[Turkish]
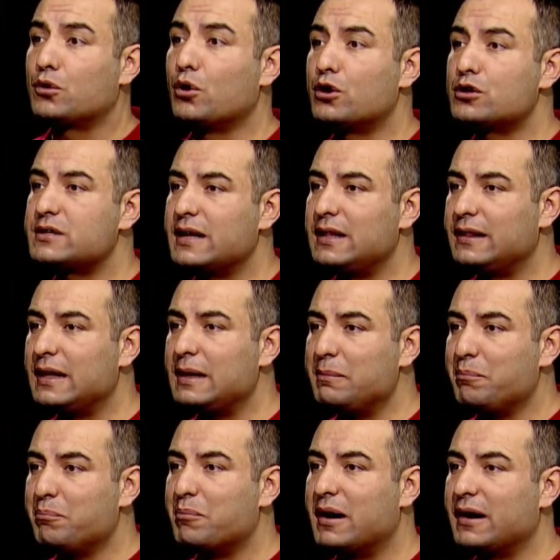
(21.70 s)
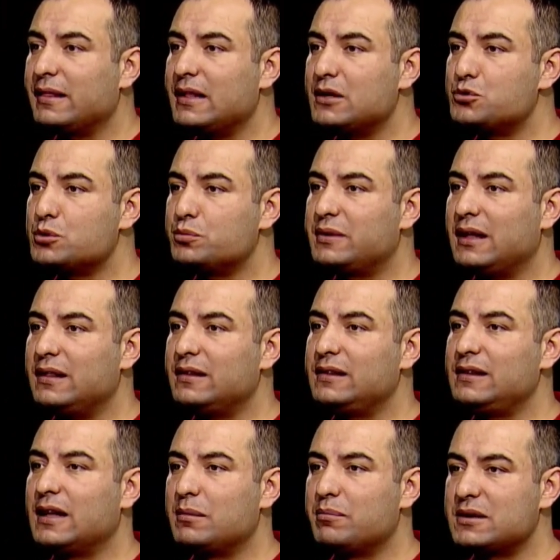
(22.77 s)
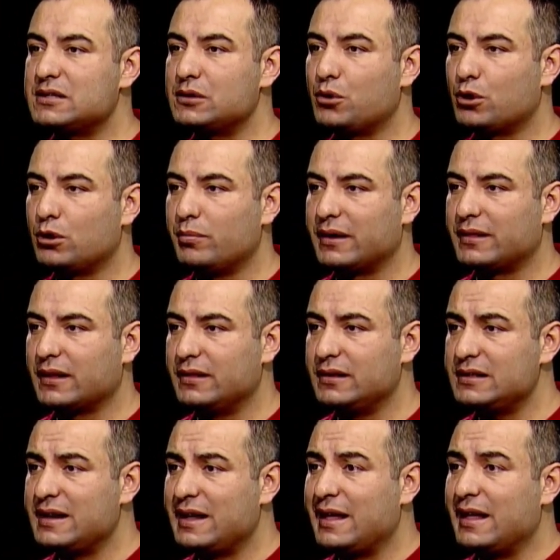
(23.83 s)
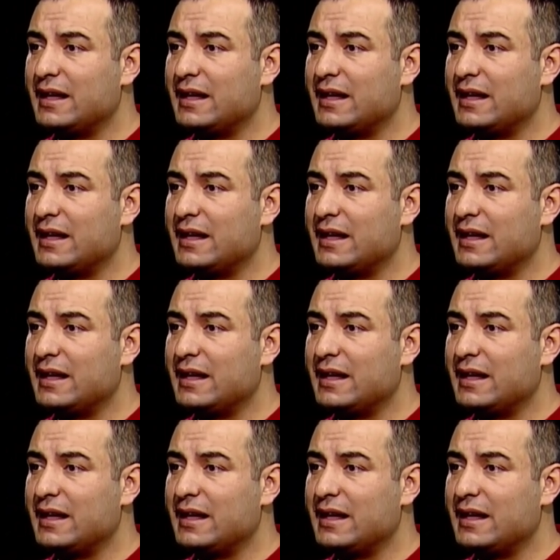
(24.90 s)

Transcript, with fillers: Görselde magnezyum telinin yanması görülmektedir.